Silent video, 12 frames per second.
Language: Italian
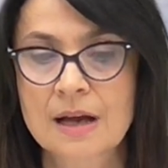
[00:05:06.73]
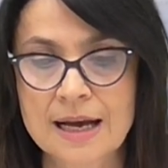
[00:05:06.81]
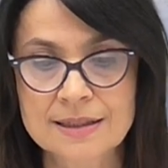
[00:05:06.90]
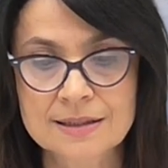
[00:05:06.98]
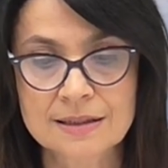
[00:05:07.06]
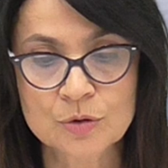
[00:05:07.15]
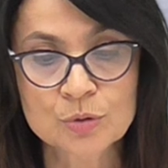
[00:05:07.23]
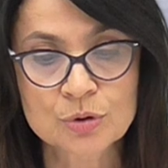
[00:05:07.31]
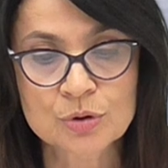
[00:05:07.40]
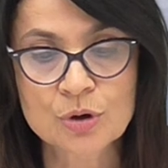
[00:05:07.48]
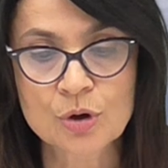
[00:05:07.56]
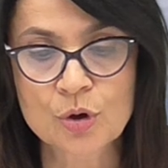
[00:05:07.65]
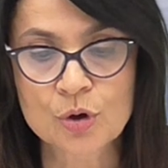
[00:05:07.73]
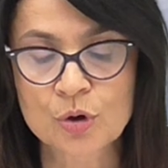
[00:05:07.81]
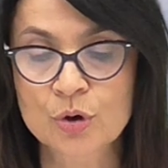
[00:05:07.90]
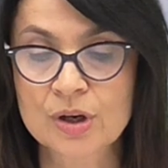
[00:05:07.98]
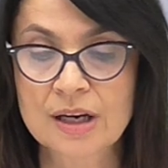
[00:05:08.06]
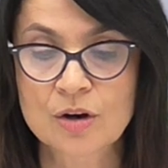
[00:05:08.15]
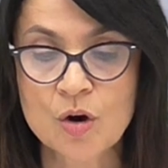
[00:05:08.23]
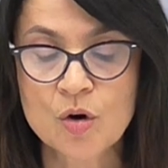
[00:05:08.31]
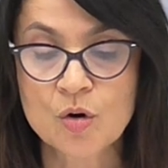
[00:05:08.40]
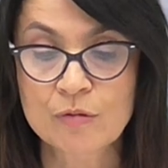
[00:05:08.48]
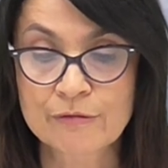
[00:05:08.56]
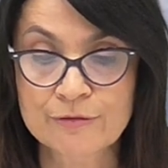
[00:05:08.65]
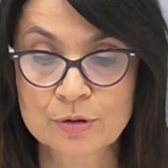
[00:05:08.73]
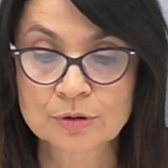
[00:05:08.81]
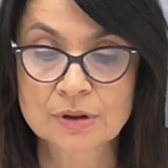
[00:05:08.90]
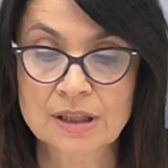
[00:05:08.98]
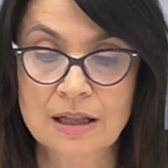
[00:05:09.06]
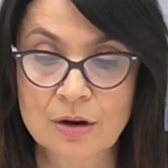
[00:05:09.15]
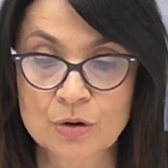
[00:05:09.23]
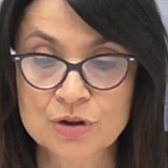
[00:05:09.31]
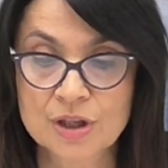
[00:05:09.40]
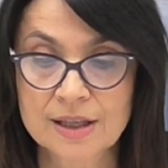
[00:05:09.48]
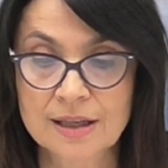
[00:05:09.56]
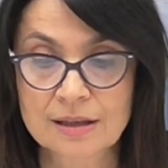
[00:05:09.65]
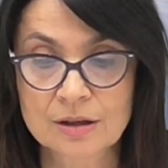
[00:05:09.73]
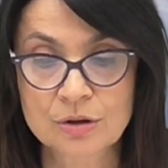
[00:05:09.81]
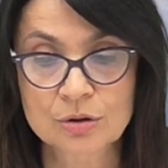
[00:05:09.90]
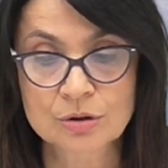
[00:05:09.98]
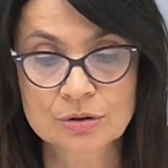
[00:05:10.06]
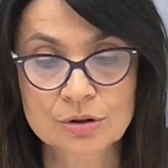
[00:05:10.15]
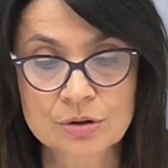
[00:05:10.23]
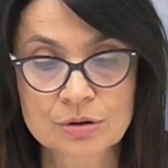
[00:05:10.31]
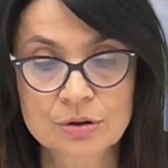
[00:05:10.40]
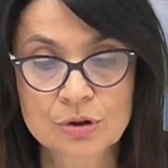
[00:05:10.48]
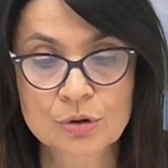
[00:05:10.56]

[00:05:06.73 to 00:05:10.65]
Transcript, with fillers: Anzitutto occorre non confondere la logica dell'incontro